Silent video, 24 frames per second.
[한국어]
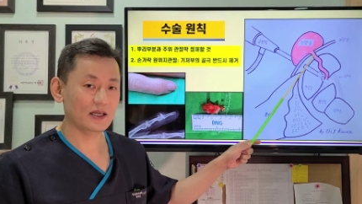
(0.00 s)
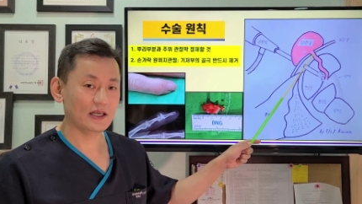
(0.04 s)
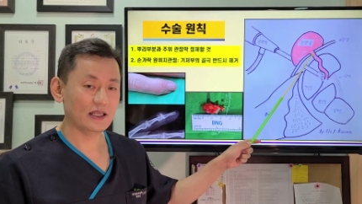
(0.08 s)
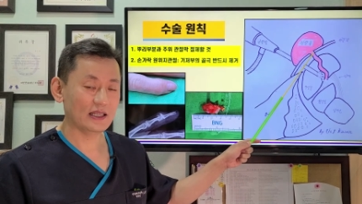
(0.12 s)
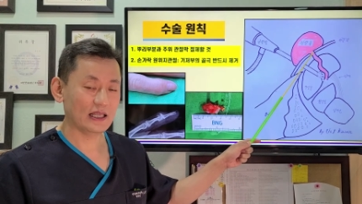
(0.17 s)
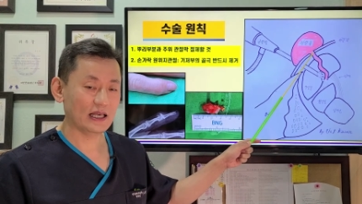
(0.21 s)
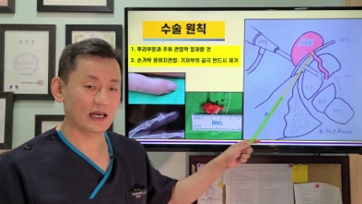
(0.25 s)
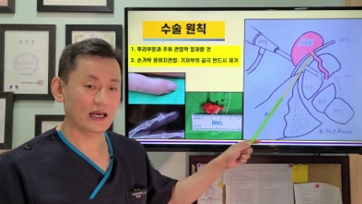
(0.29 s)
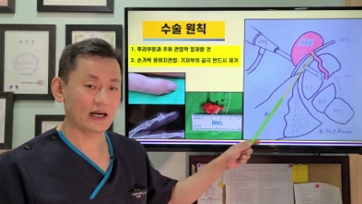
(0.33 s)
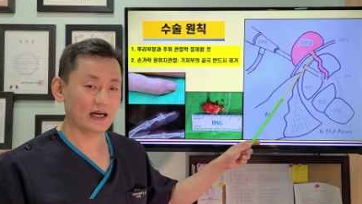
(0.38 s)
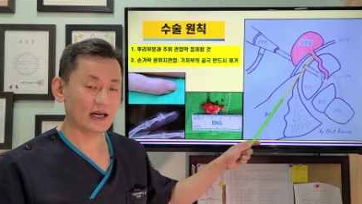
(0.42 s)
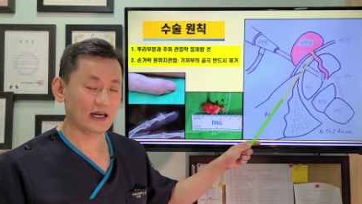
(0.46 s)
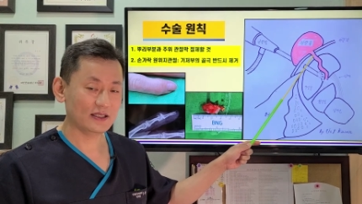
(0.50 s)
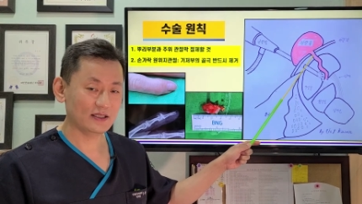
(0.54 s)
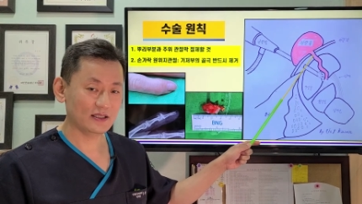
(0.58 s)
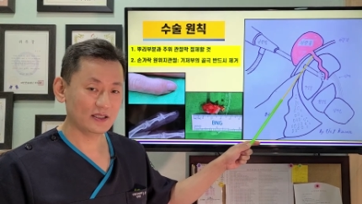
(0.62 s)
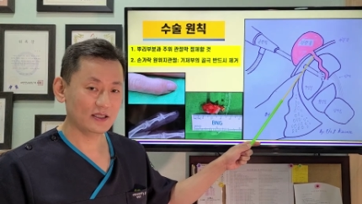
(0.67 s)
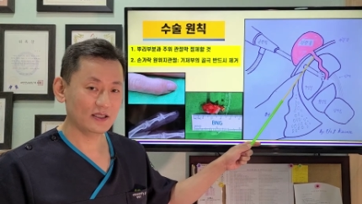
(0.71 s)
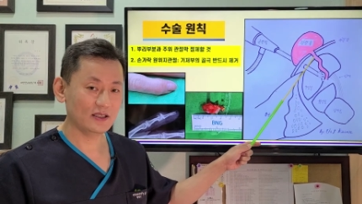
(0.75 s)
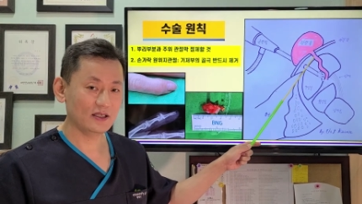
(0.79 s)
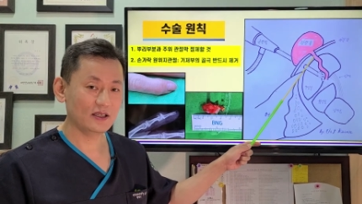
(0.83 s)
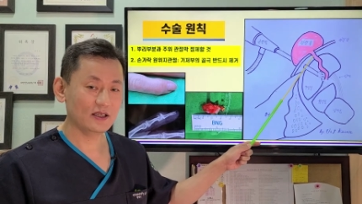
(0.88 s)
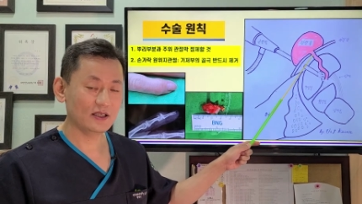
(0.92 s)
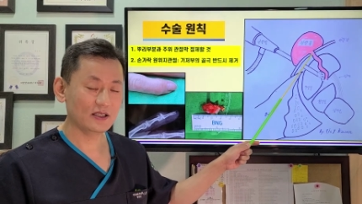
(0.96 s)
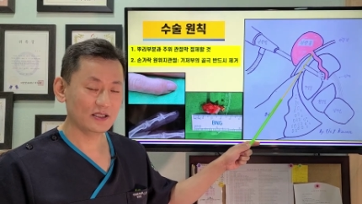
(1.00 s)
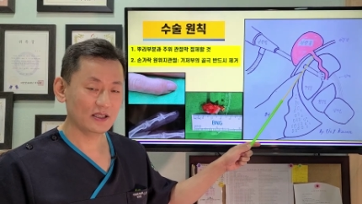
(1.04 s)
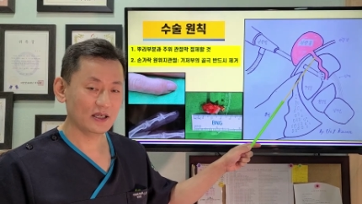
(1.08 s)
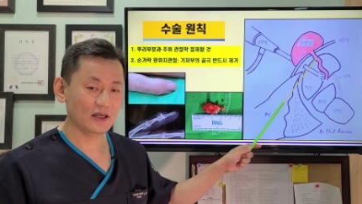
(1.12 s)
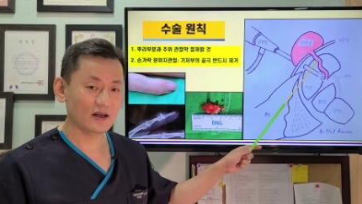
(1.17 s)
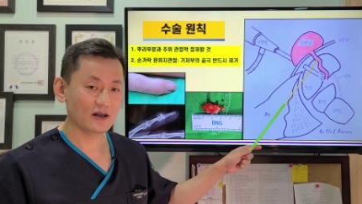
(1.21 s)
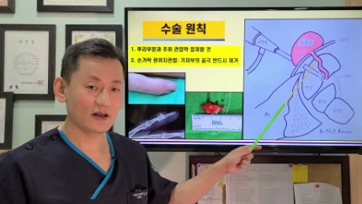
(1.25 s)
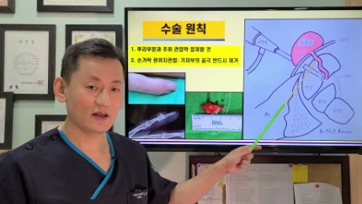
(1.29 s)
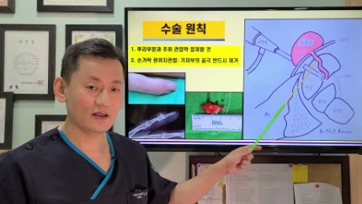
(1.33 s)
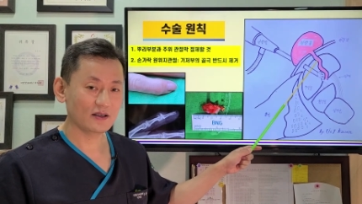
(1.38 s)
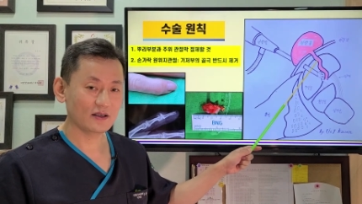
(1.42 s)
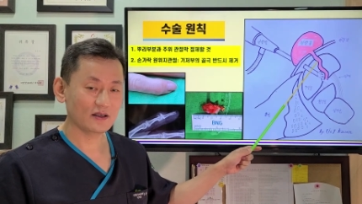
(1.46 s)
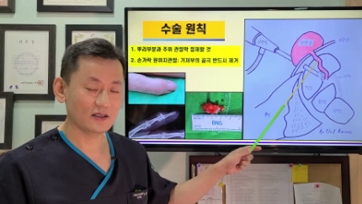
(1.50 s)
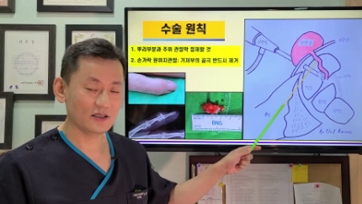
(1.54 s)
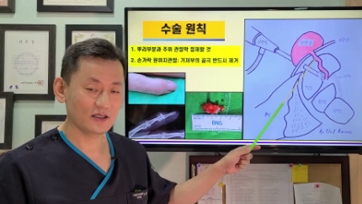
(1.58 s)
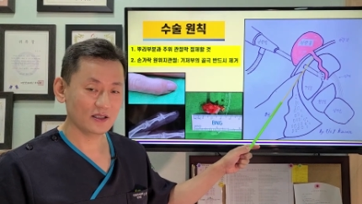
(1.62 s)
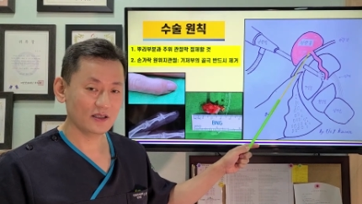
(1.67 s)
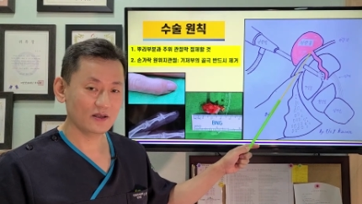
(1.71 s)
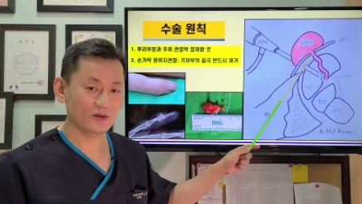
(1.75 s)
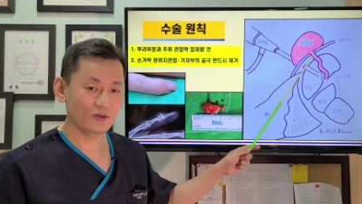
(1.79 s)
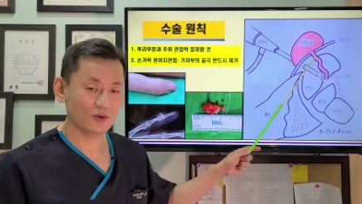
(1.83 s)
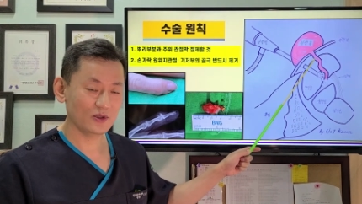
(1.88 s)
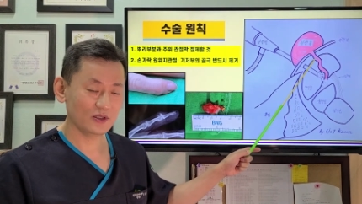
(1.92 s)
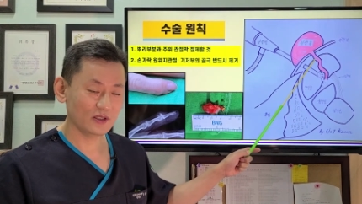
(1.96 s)
다 같이 제거하는
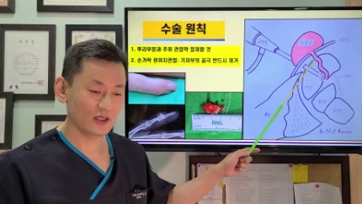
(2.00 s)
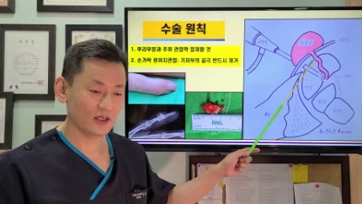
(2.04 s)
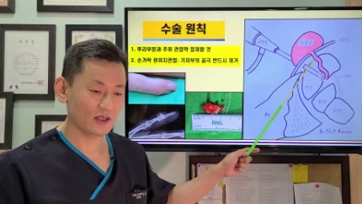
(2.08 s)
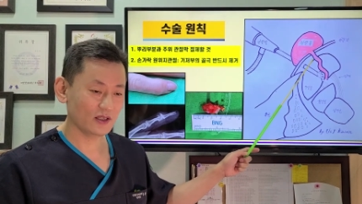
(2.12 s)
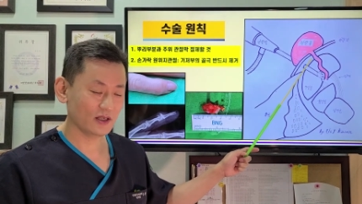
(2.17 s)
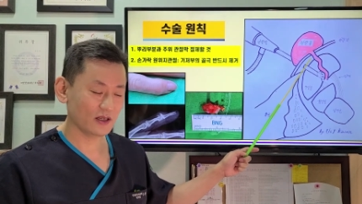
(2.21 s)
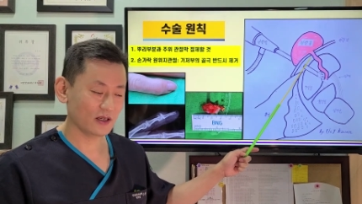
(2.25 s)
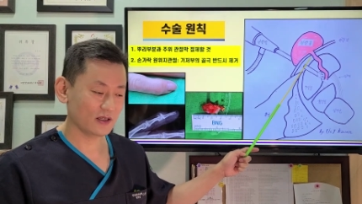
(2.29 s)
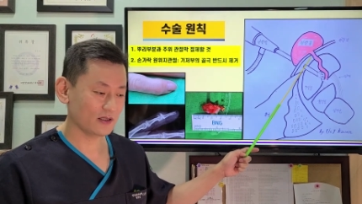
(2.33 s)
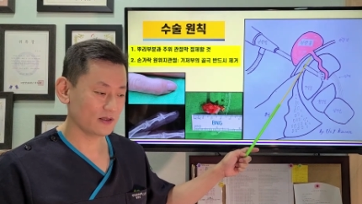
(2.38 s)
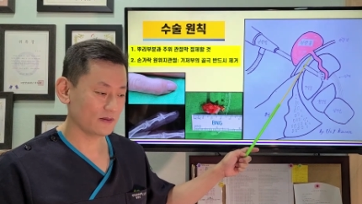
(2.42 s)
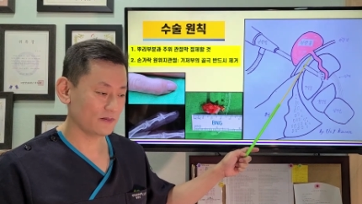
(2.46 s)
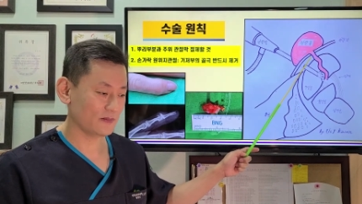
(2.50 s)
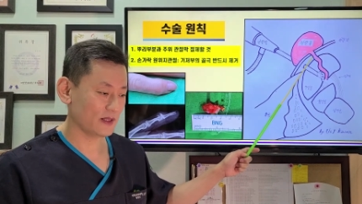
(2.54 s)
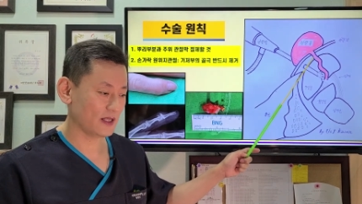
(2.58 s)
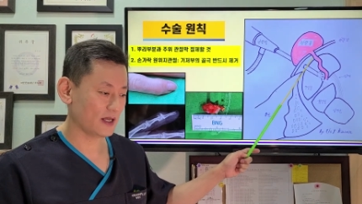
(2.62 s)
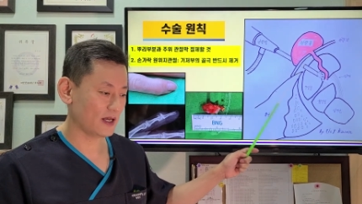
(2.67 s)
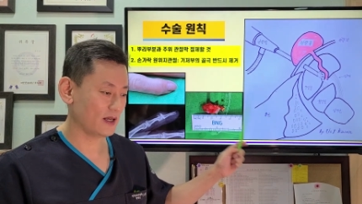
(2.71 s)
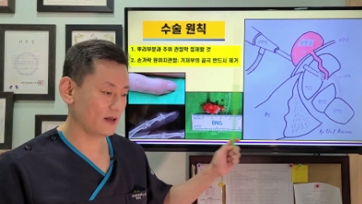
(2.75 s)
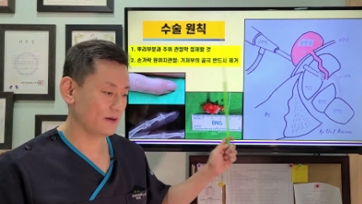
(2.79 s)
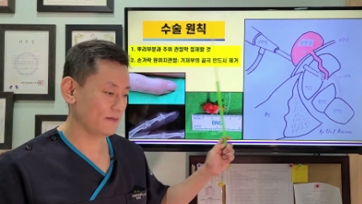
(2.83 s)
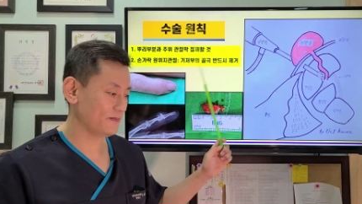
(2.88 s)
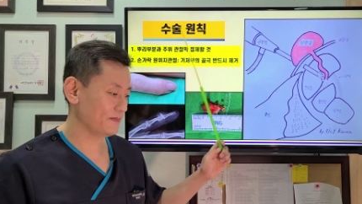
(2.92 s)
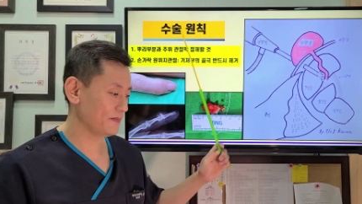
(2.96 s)
것이 원칙이 되겠습니다.